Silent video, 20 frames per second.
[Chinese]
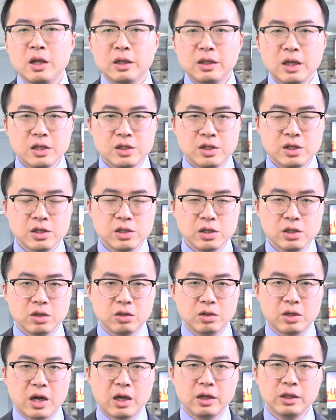但其实
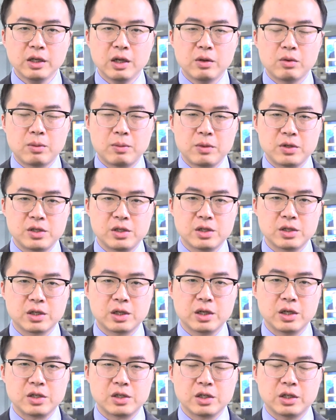有两点，我们其实
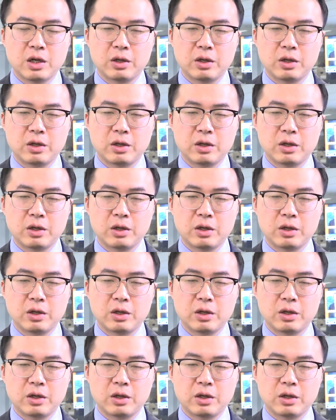可以知